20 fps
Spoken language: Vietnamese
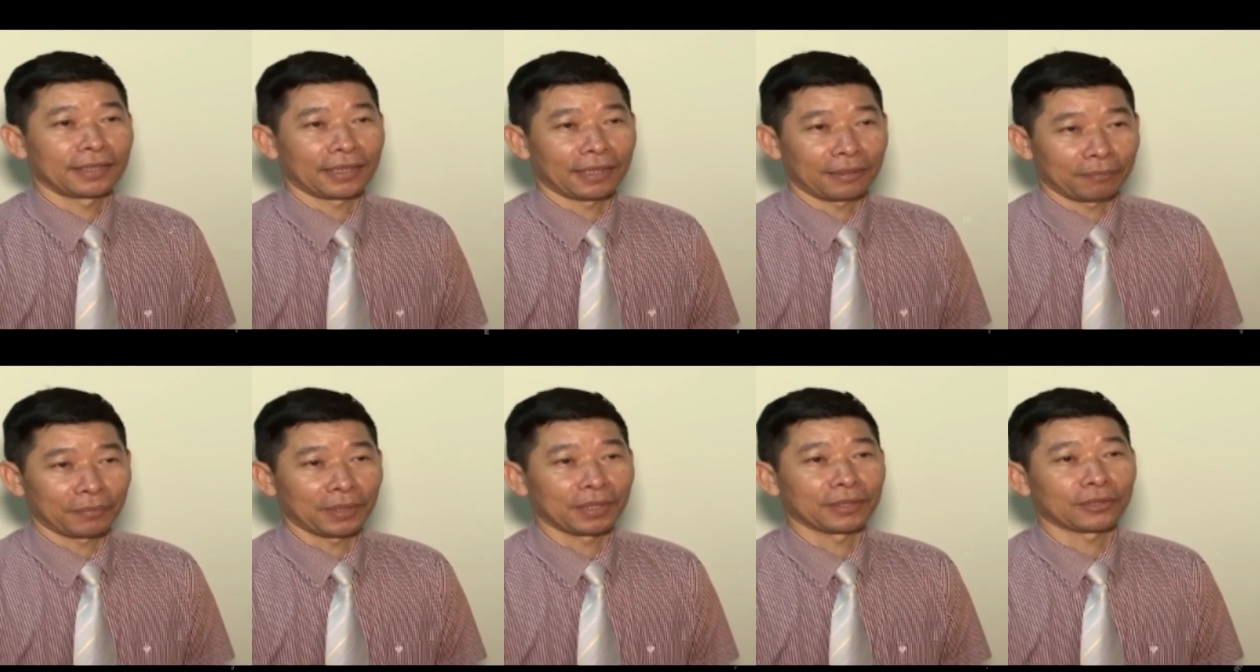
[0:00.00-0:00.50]

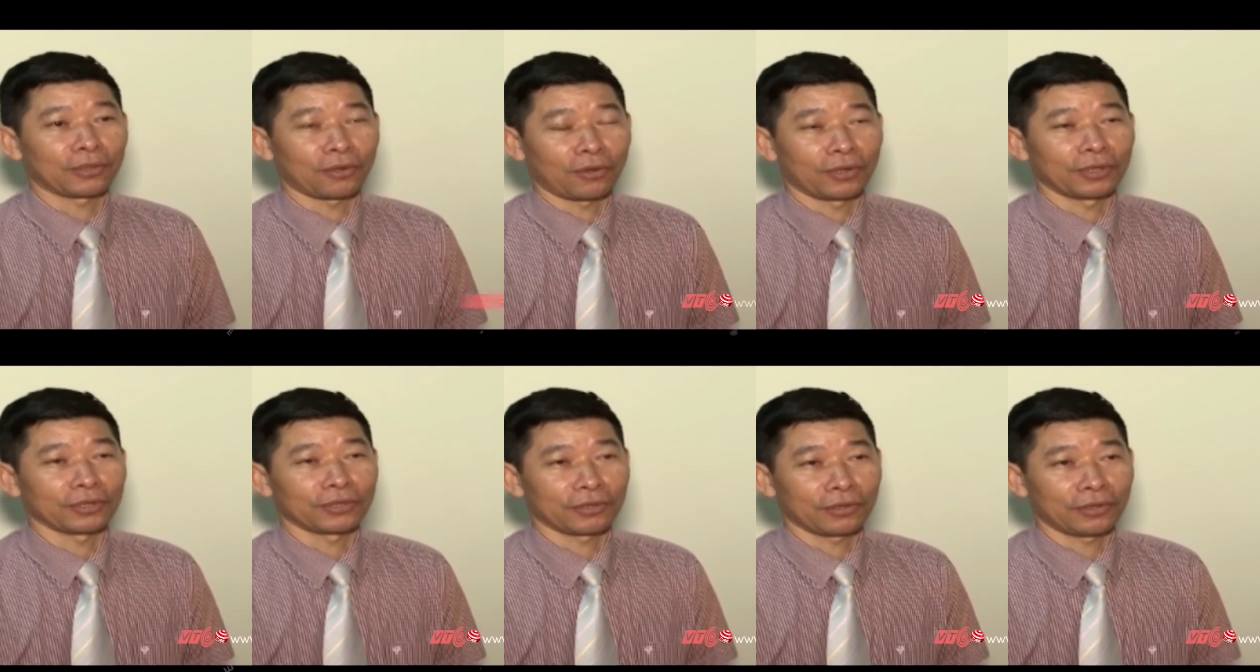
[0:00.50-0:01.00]
làm
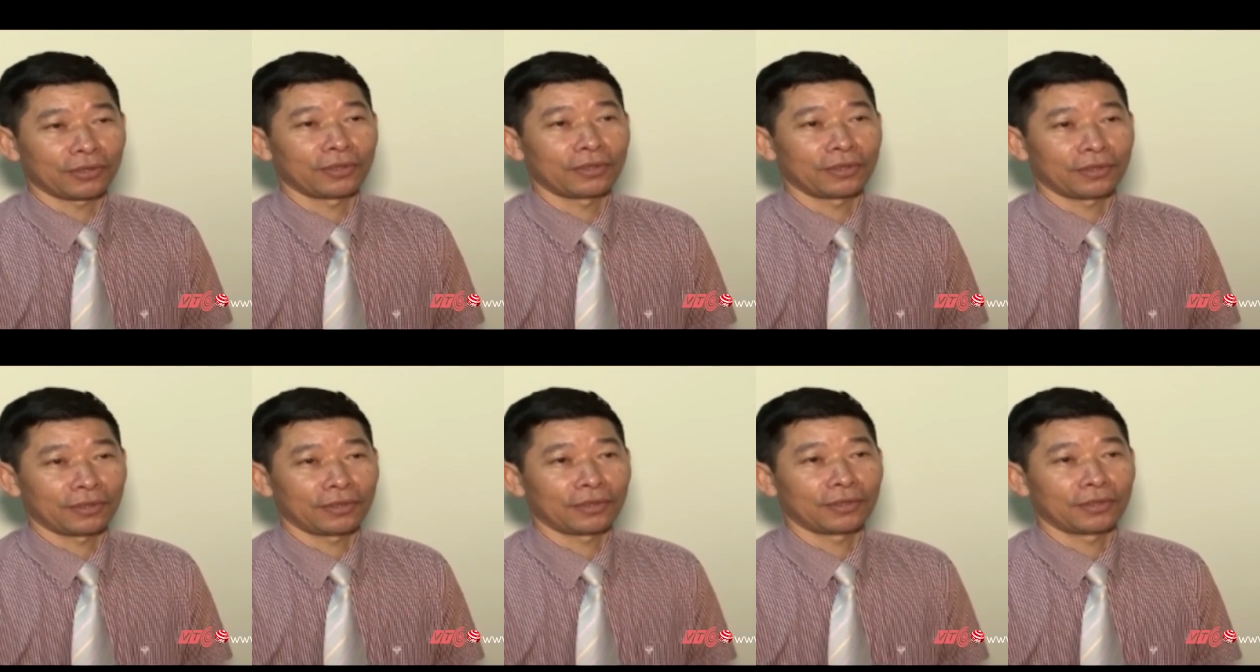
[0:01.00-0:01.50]
thọ
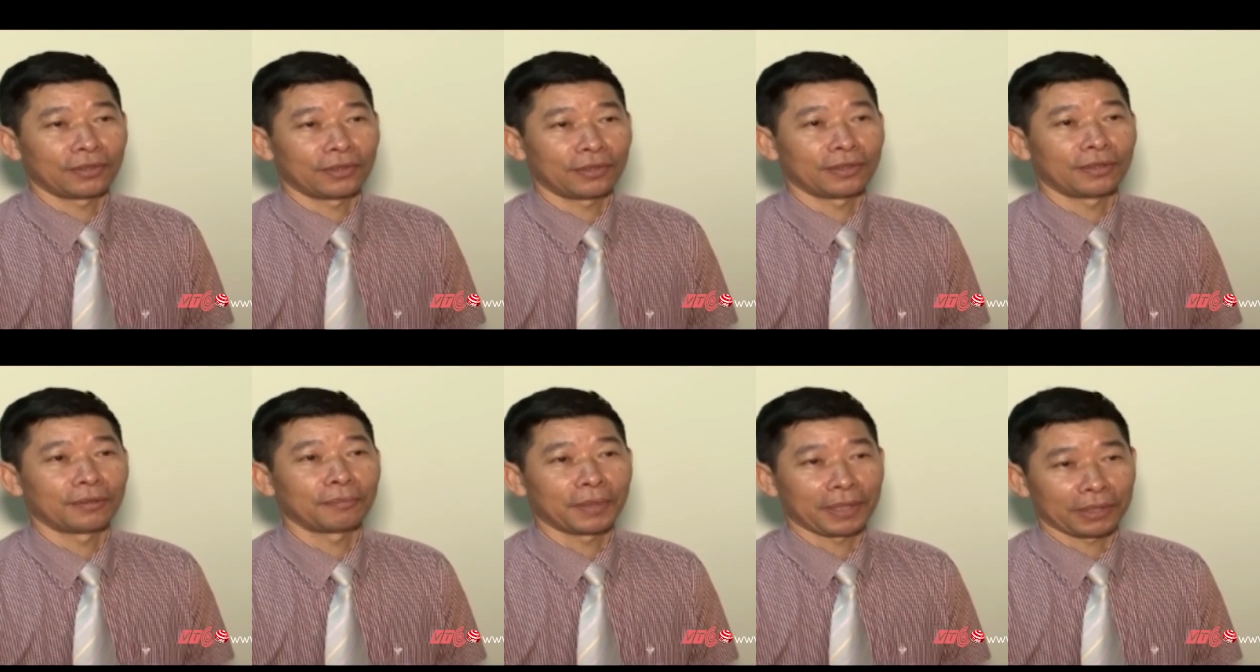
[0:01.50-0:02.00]
cho
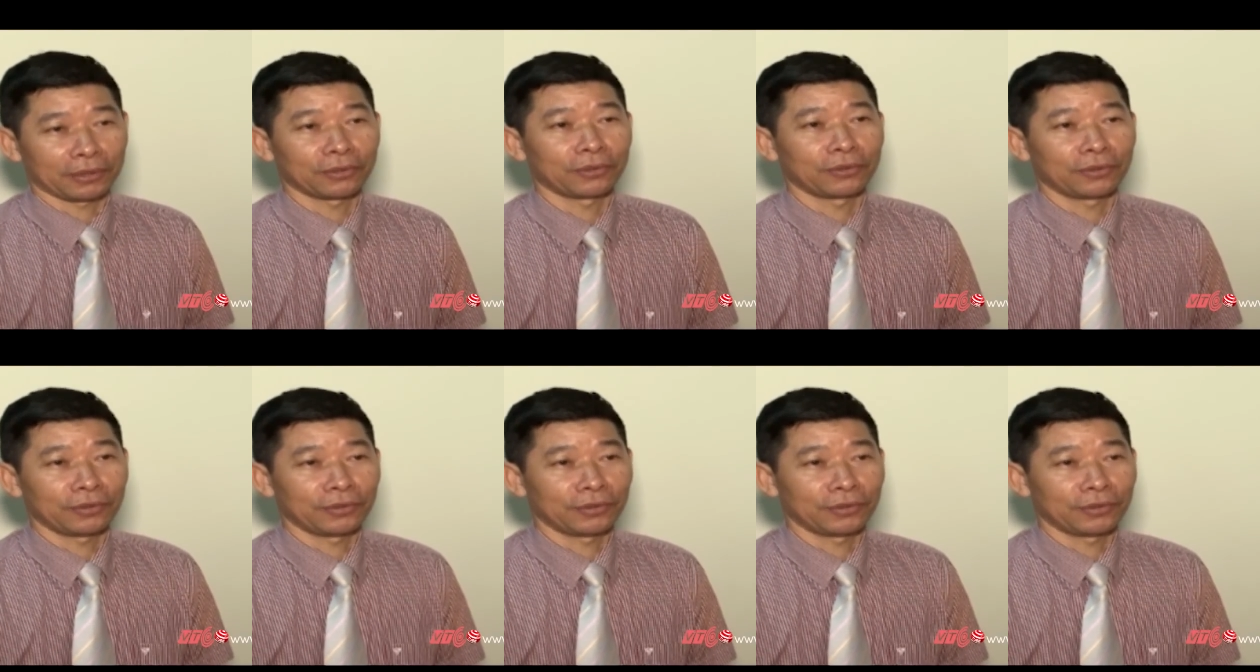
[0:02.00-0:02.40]
mẹ tôi.